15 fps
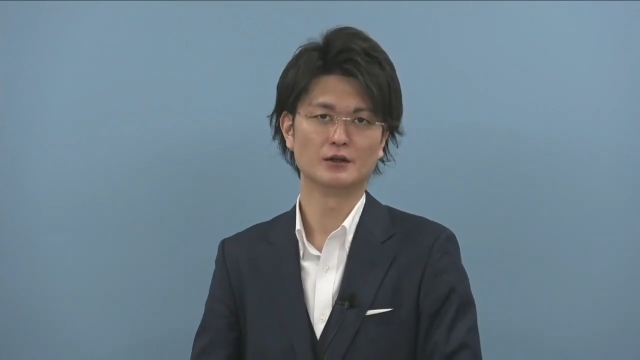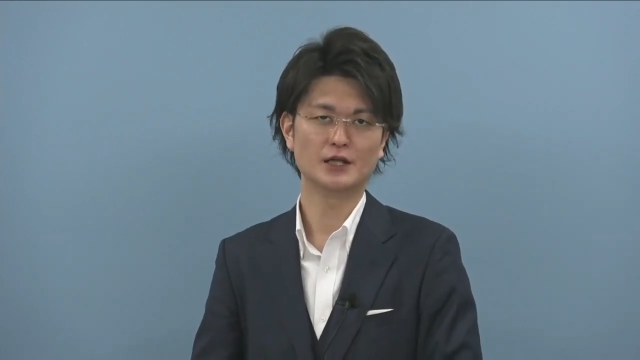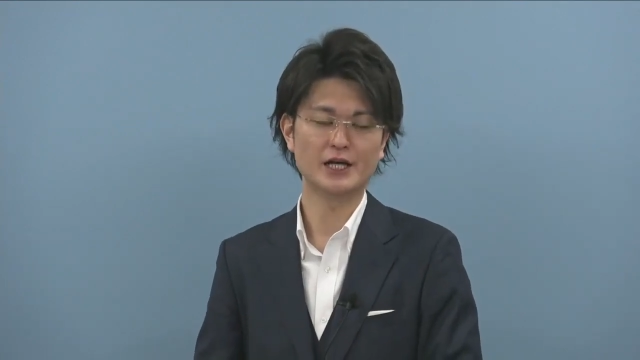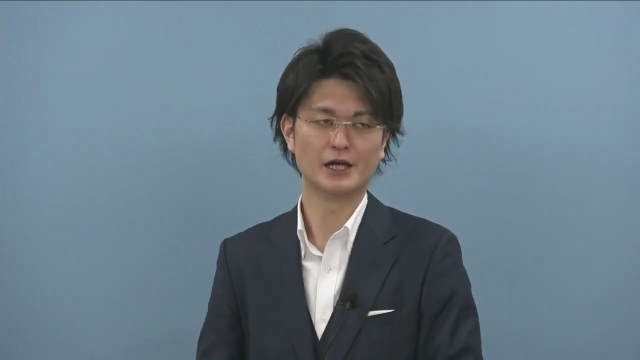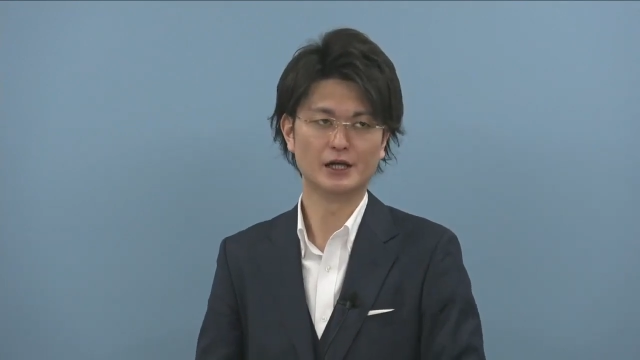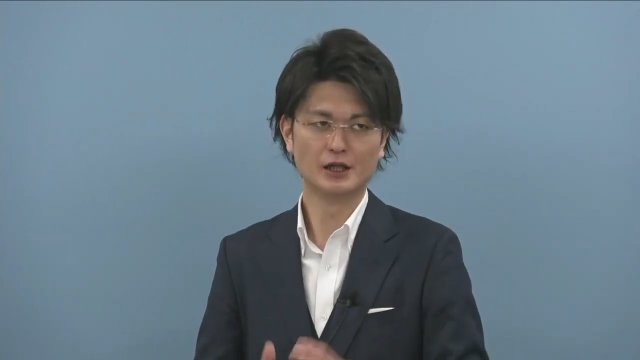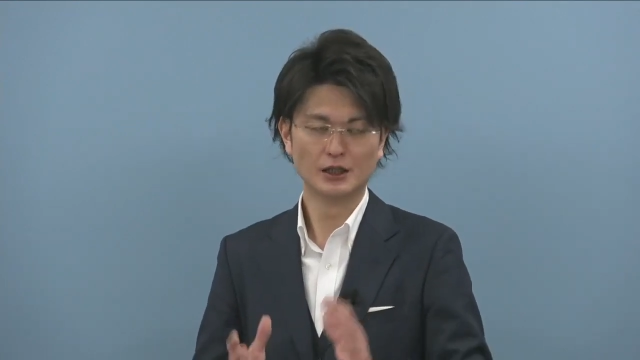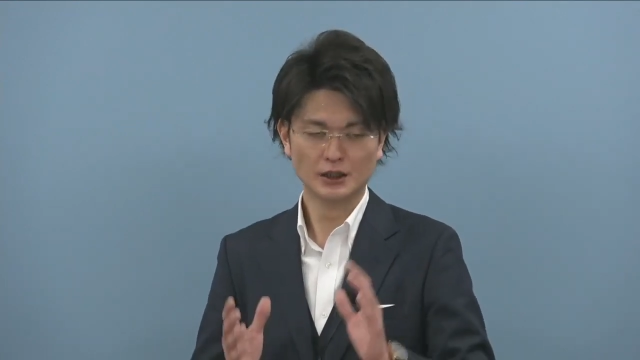
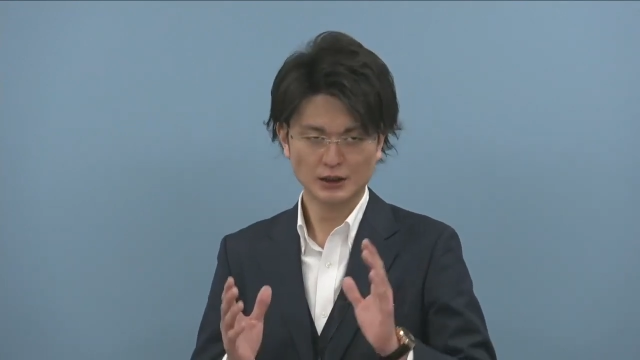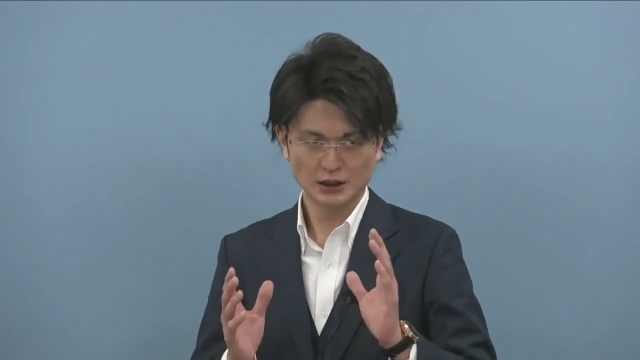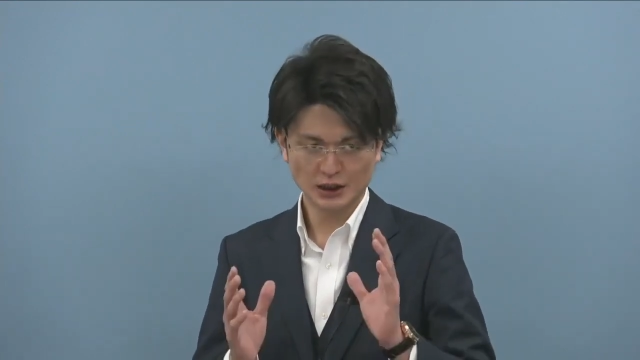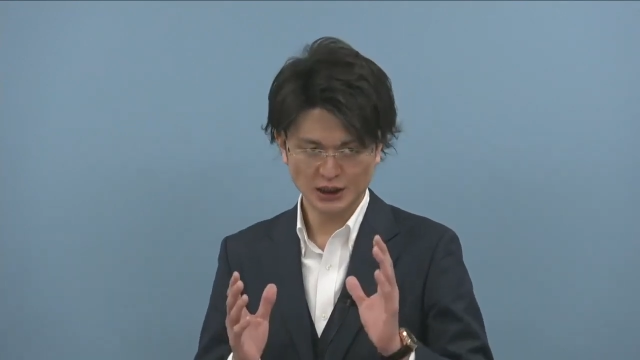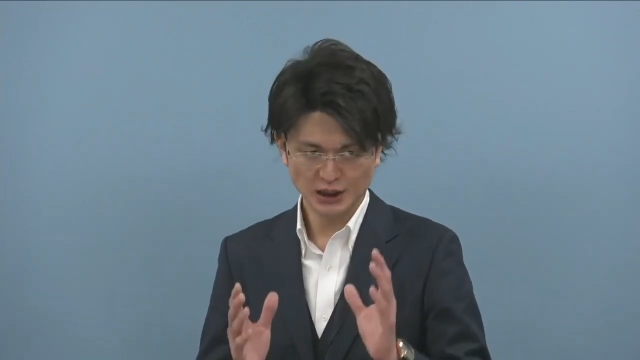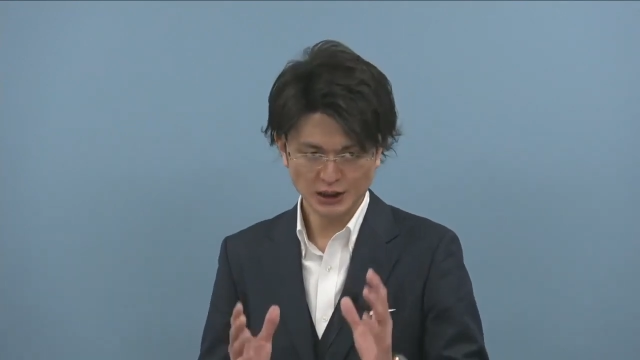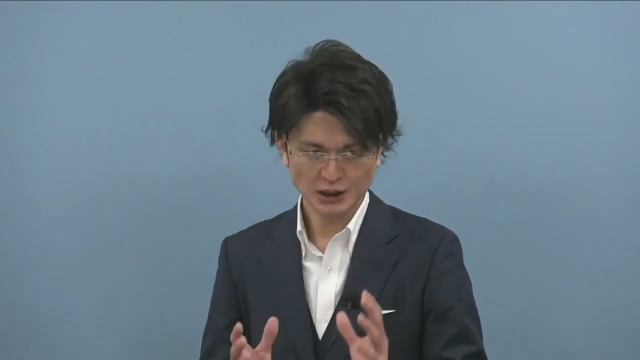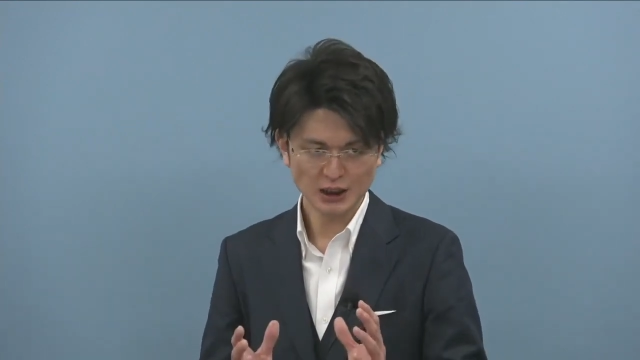で、
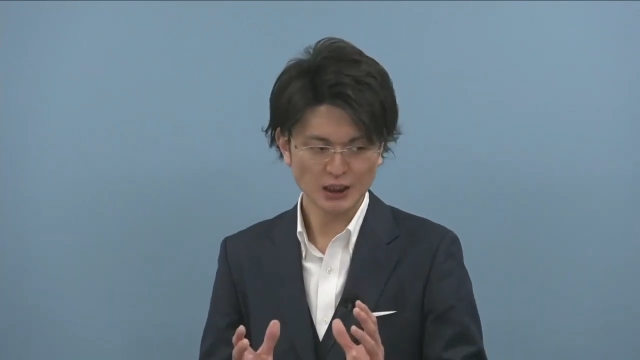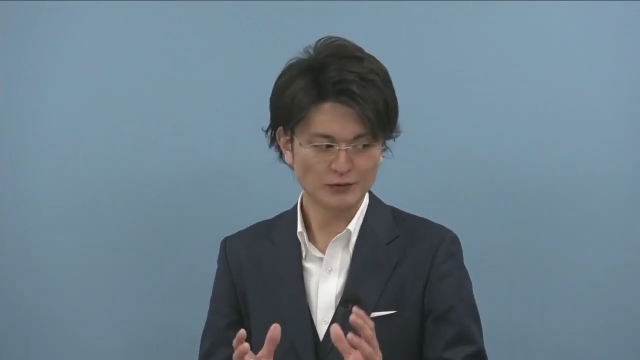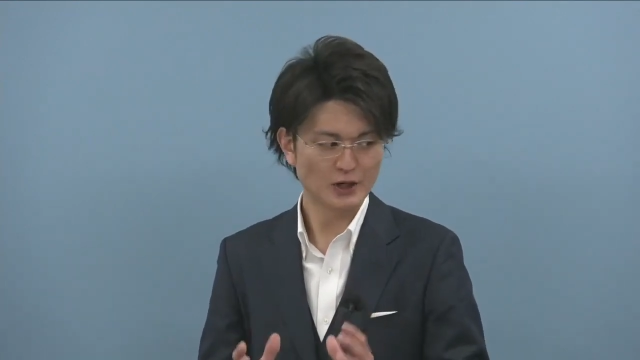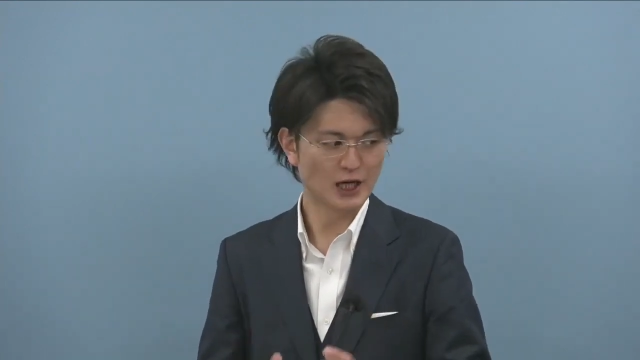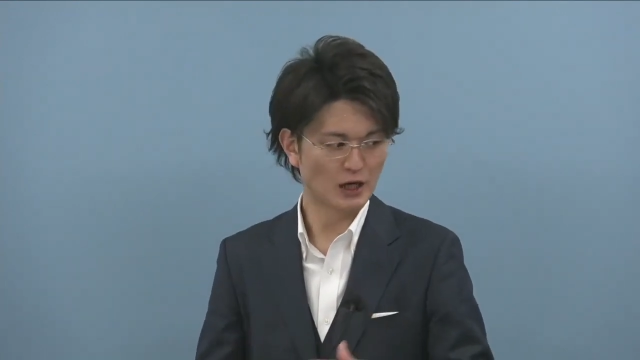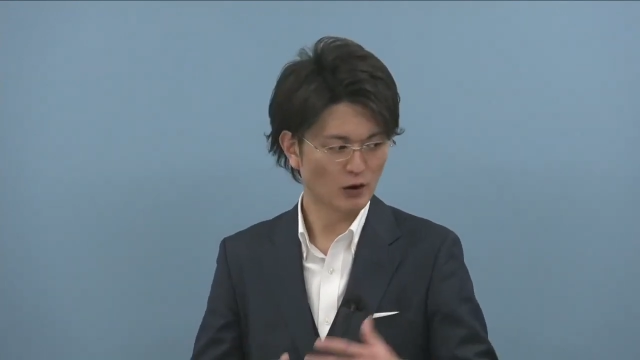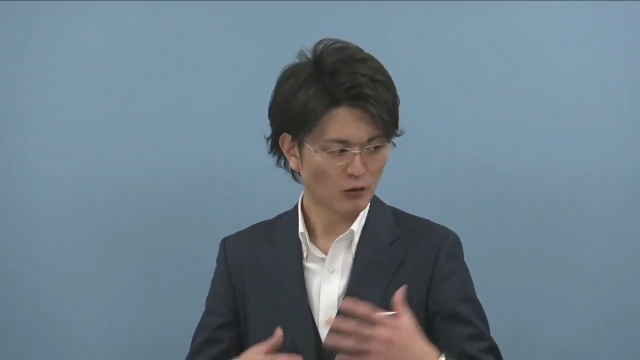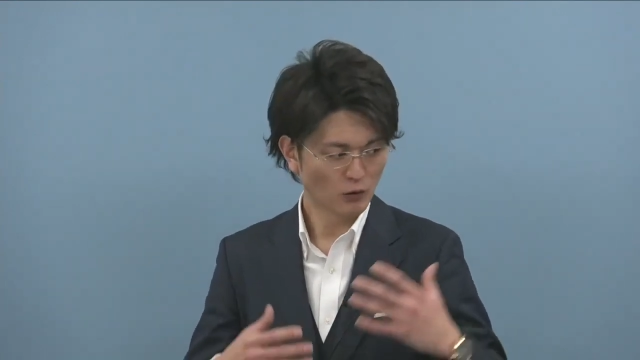知識
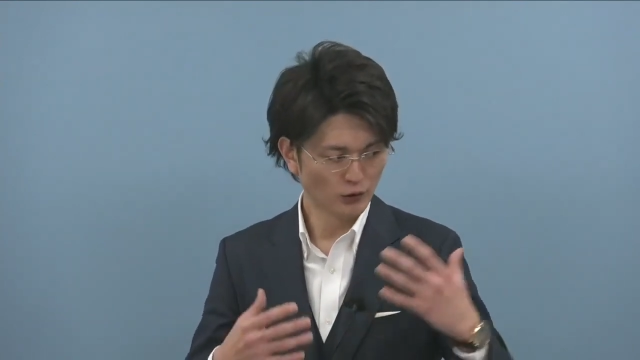は